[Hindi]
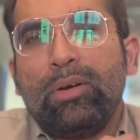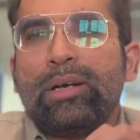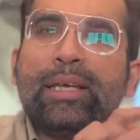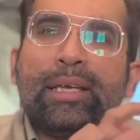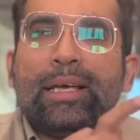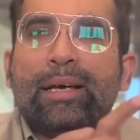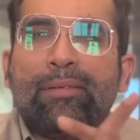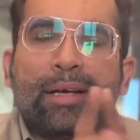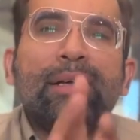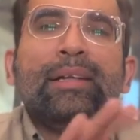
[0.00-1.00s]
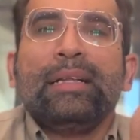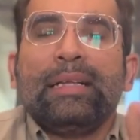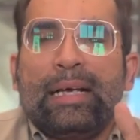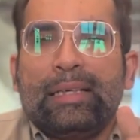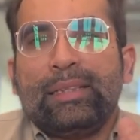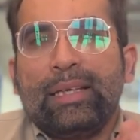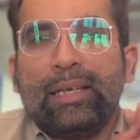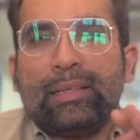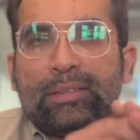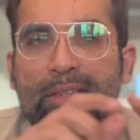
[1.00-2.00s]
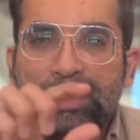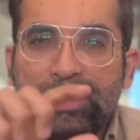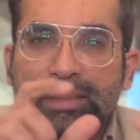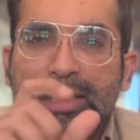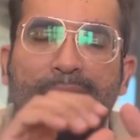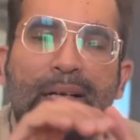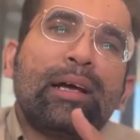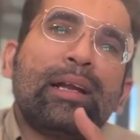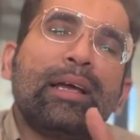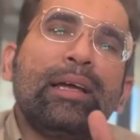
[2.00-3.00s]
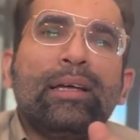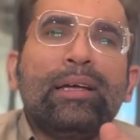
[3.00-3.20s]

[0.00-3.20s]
ऑलरेडी किया हुआ है अच्छा देखें चेंज इस तरह का आ रहा है